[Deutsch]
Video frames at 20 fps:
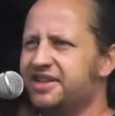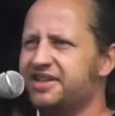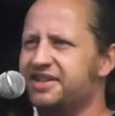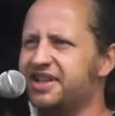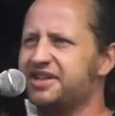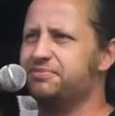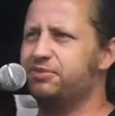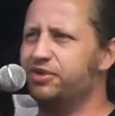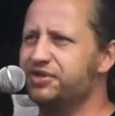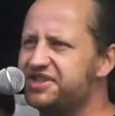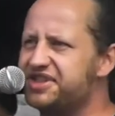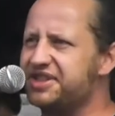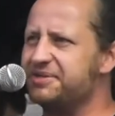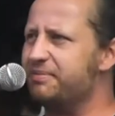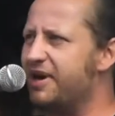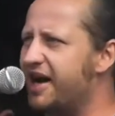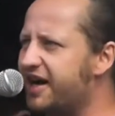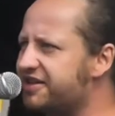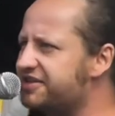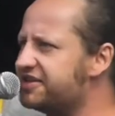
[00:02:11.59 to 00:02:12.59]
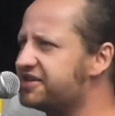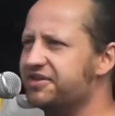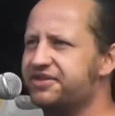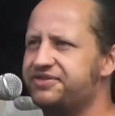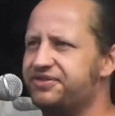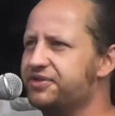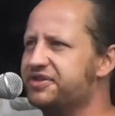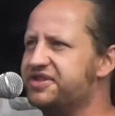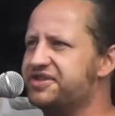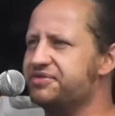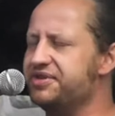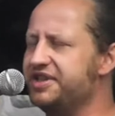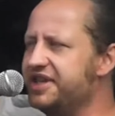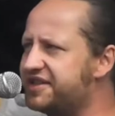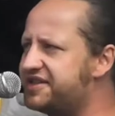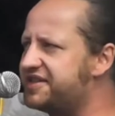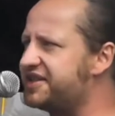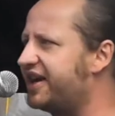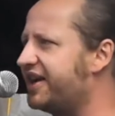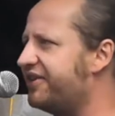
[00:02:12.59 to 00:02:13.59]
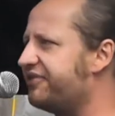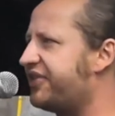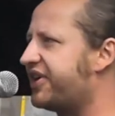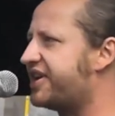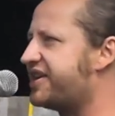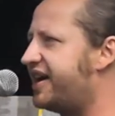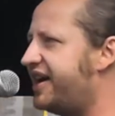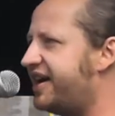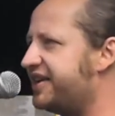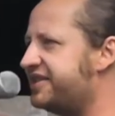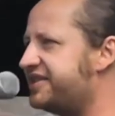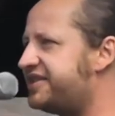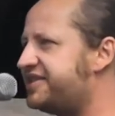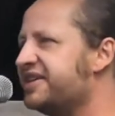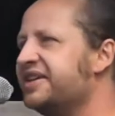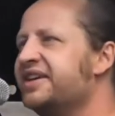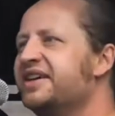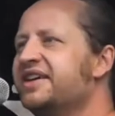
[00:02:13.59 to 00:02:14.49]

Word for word: Das muss sie machen, sonst funktioniert sie einfach gar nicht.